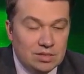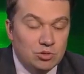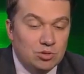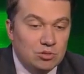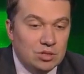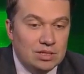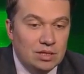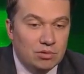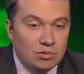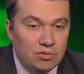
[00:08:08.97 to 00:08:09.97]
Estados Unidos
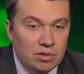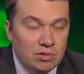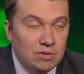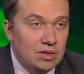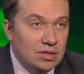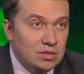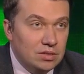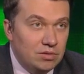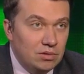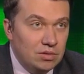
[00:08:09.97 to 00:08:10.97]
está introduciendo diferentes
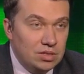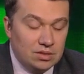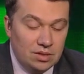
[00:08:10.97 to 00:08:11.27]
sanciones.